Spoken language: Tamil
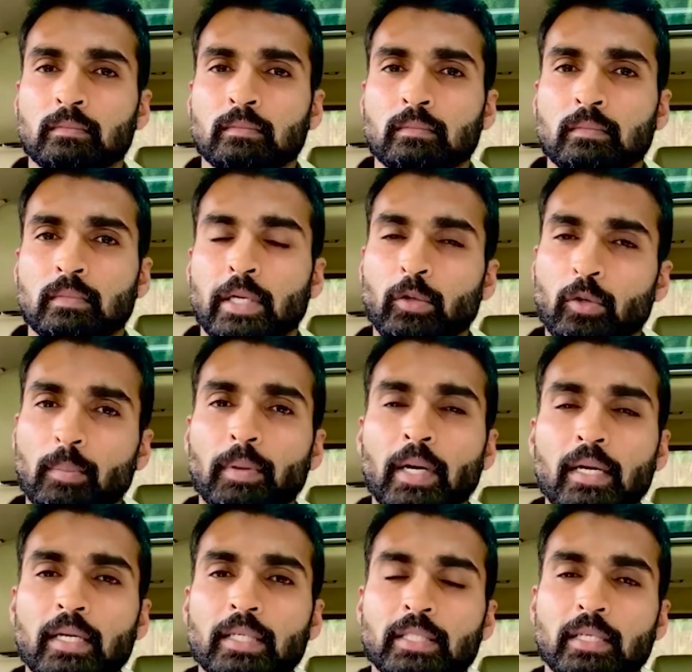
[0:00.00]
என்னோட பல
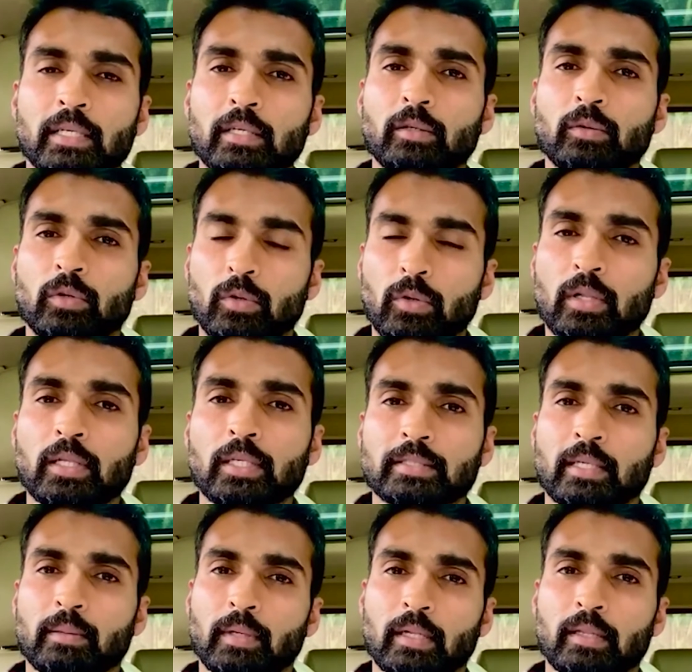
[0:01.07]
கஷ்டங்களுக்கு உங்கள் குரல் தான்
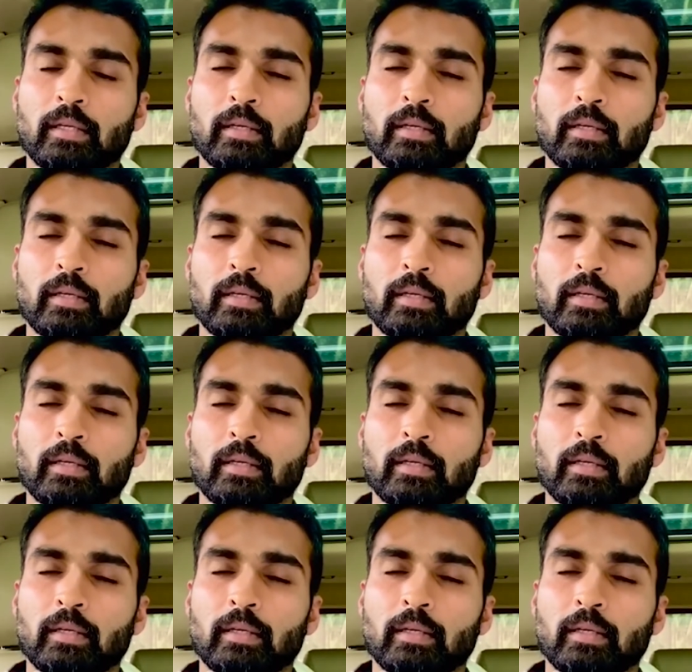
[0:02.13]
சார் மருந்து